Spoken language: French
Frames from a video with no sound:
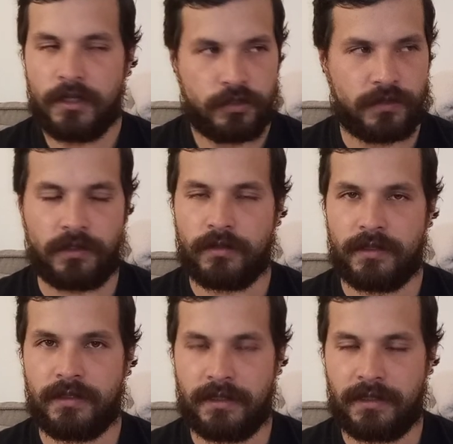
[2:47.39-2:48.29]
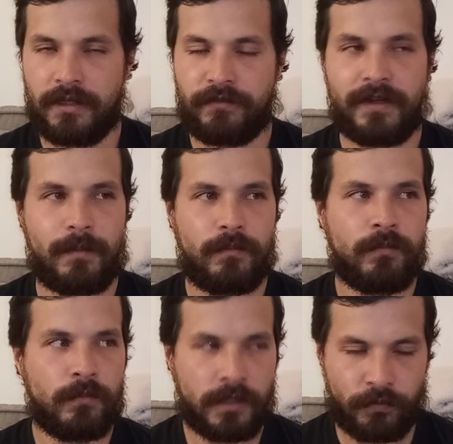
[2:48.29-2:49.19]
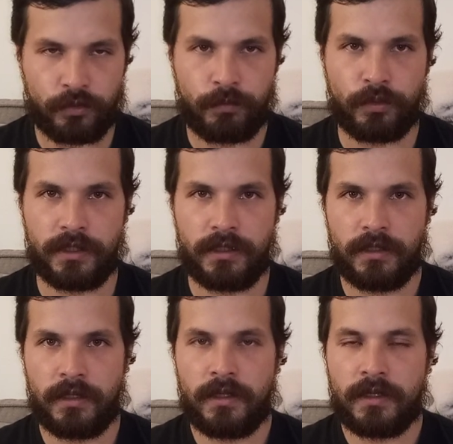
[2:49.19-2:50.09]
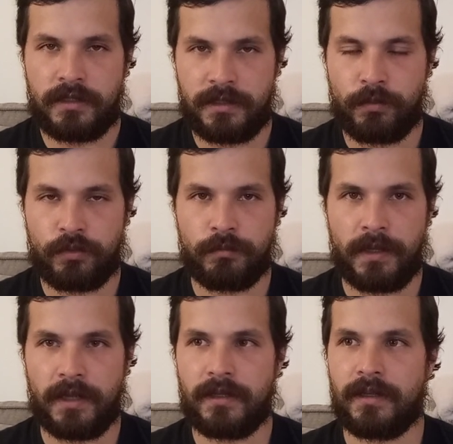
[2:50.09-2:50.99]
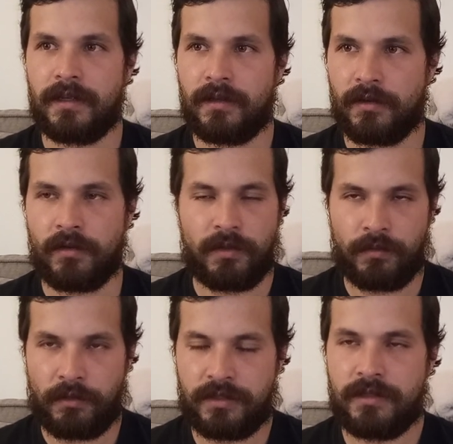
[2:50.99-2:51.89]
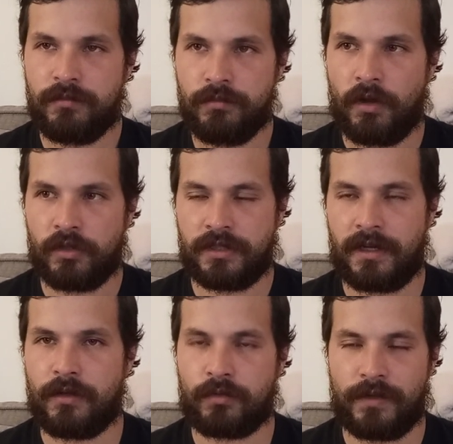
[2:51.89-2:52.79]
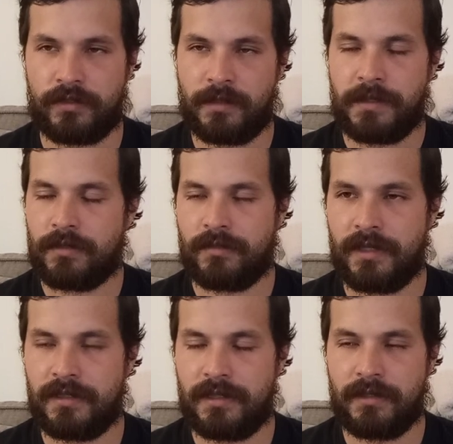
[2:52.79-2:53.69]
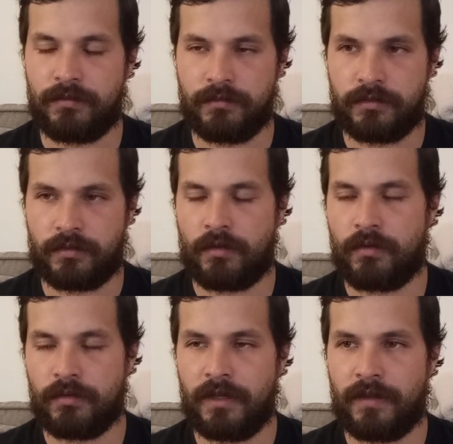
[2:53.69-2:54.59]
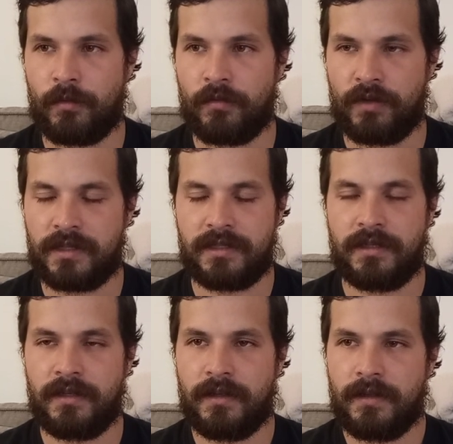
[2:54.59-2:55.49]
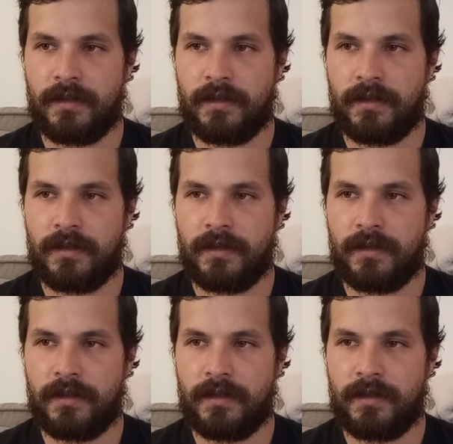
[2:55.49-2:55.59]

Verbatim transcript: Je fais non, il y a des femmes qui font du bruit, qui disent beaucoup de merde et oh, on a aussi nous en général lorsqu'on va sur les applications de dating ou si on rencontre des femmes, on voit que c'est